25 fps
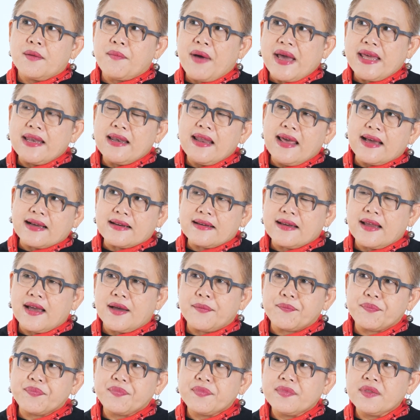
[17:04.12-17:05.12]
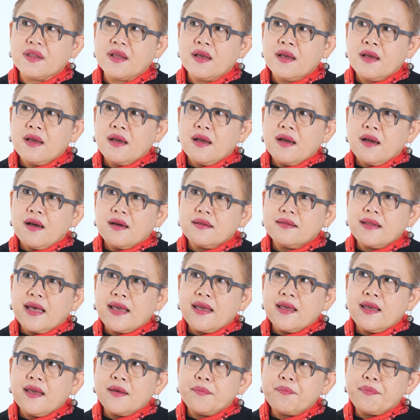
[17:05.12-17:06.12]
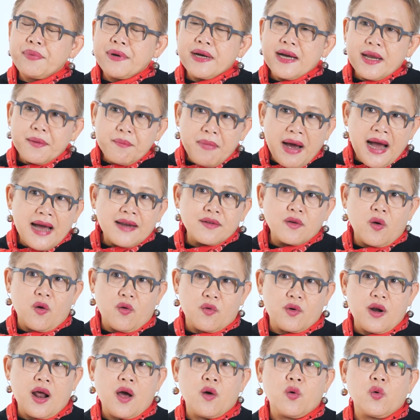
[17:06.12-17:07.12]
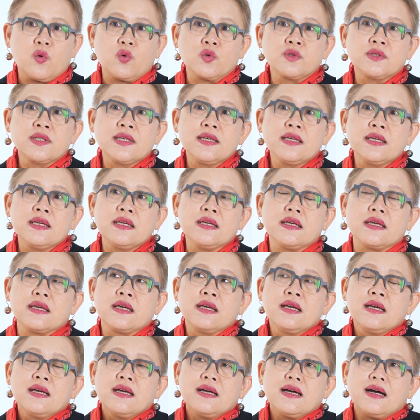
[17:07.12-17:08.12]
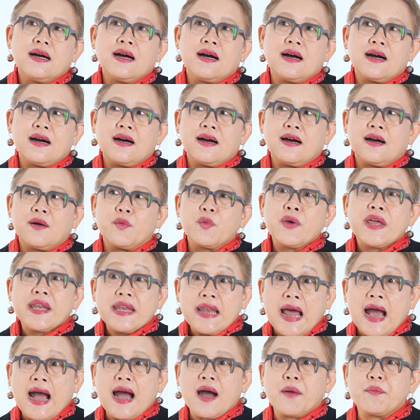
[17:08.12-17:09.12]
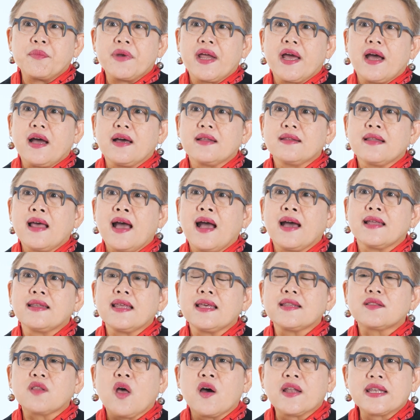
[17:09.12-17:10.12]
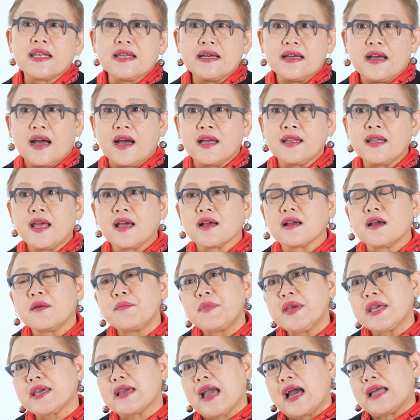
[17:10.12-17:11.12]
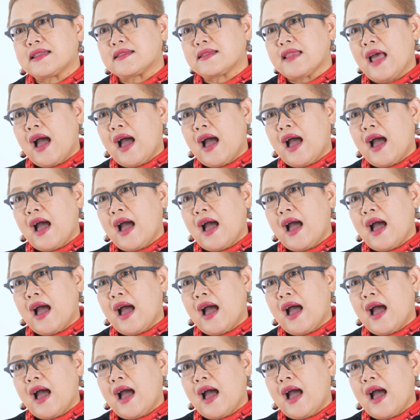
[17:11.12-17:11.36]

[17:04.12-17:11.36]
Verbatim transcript: สมัยเหล็กเนี่ยในเพื่อนบ้านของเราที่เวียดนามเนี่ยนะคะในตอนเหนือเนี่ยก็มีการ